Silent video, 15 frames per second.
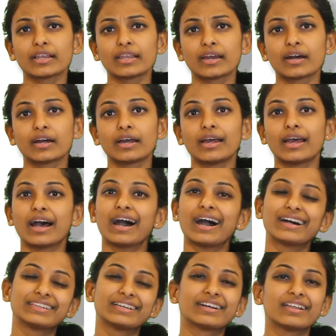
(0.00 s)
இல்லையா
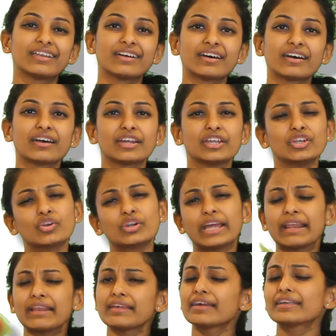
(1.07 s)
அதுக்கெல்லாம் இன்னும்
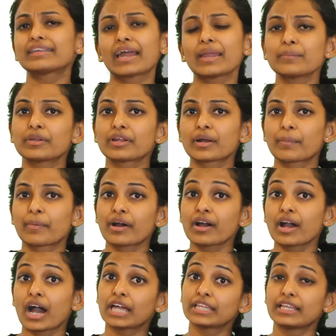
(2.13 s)
நிறைய டைம் இருக்குப்பா
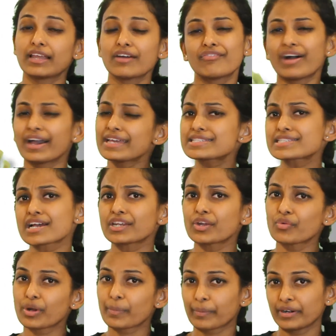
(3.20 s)
அதெல்லாம்
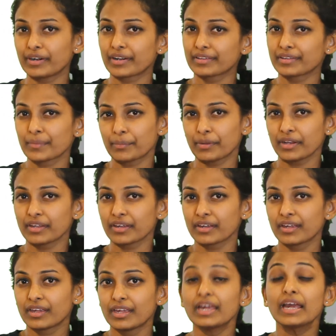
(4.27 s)
வயசானவங்க பண்ணுறது அப்படின்னு
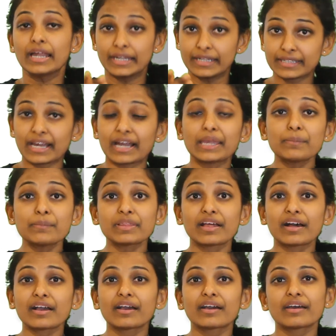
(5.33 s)
டைம்
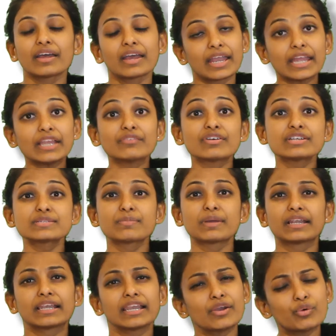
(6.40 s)
தாங்க
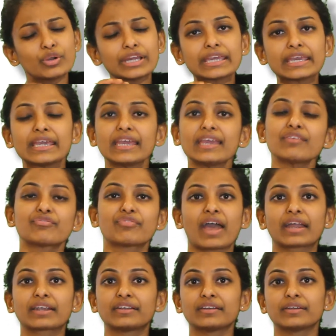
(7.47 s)
இன்வெஸ்ட்மெண்ட்லேயே ஒரு கீ
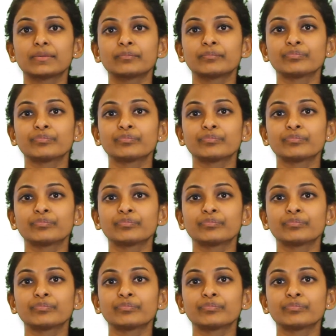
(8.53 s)
ஃபேக்டரு